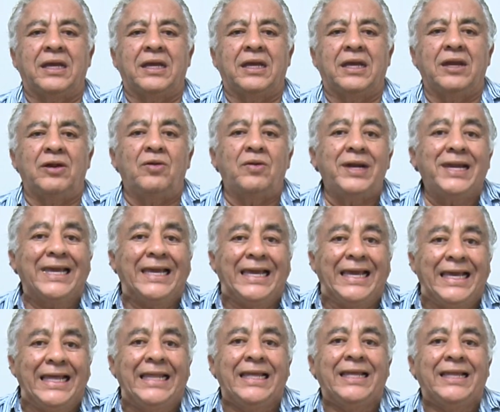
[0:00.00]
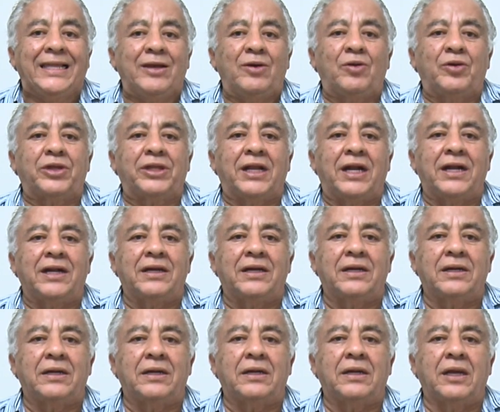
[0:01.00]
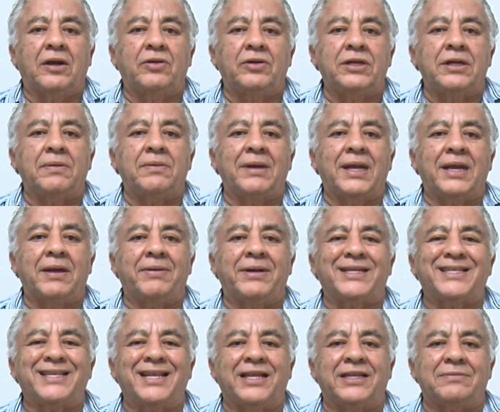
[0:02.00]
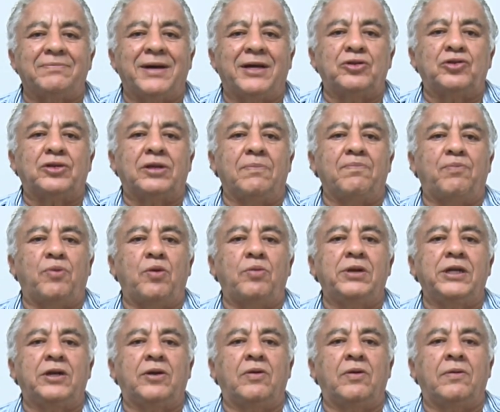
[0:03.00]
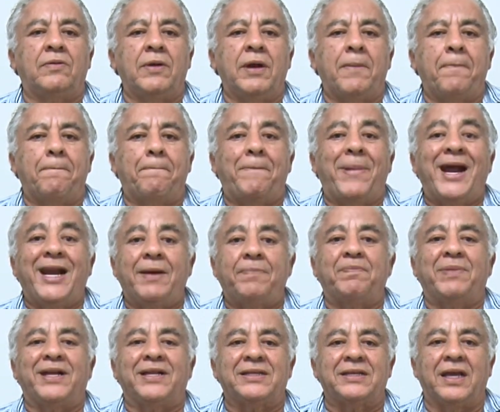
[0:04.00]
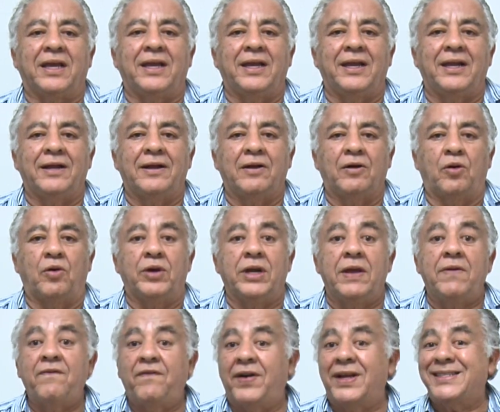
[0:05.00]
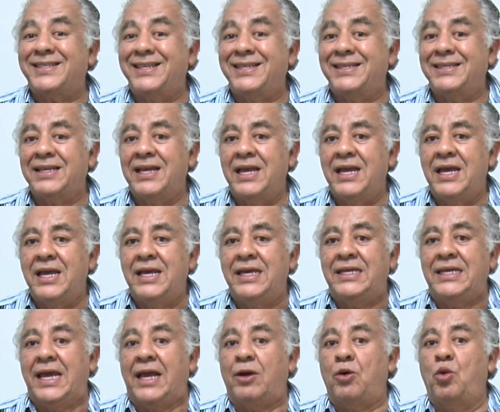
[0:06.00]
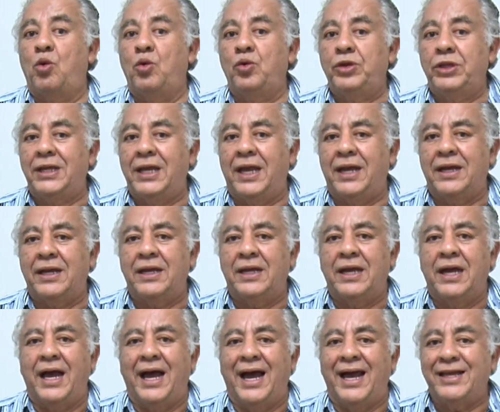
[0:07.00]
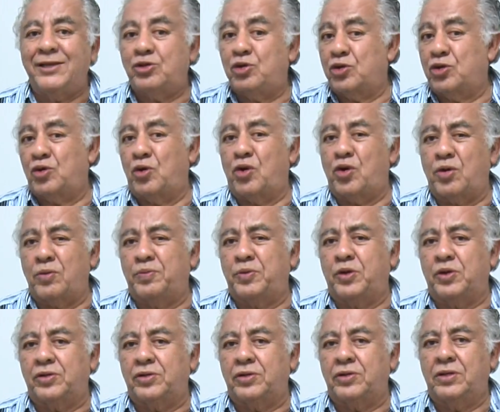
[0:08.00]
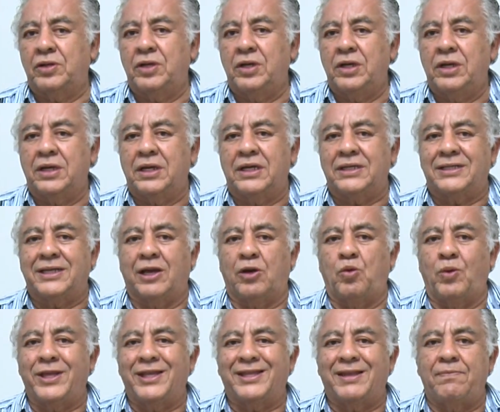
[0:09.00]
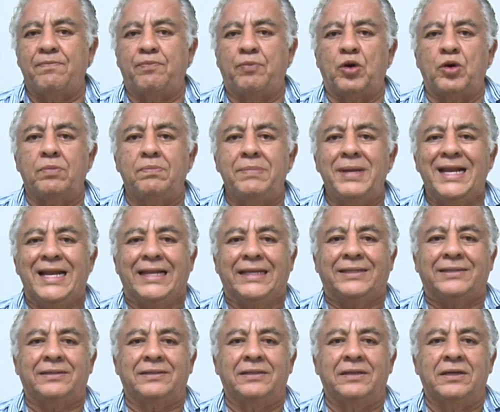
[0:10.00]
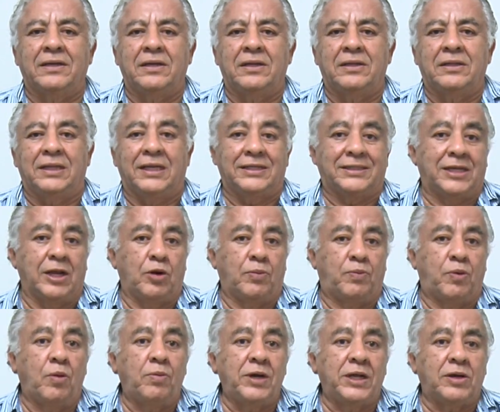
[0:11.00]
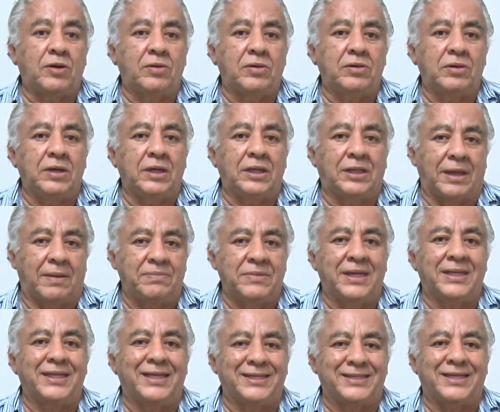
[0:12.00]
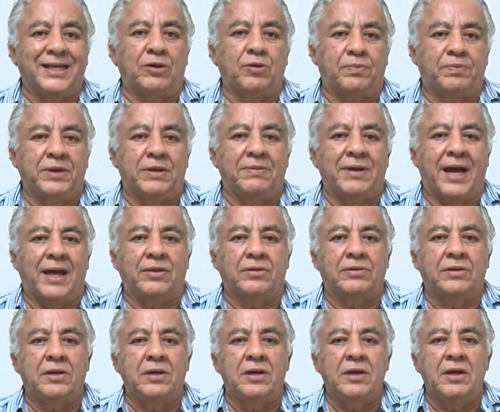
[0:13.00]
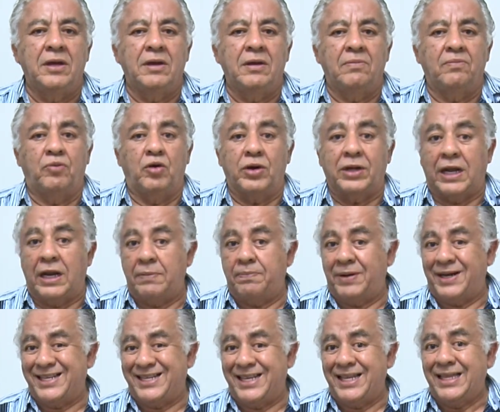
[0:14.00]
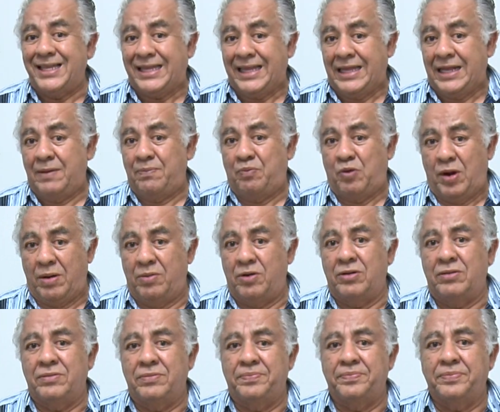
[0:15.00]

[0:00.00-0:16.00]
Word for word: que no le quede de otra que lo lleve a lavarse las manos en público para perseguir con énfasis y enjundia a esos corruptos que se cuentan por miles, desde lo público y también desde lo privado. Porque el presidente del pueblo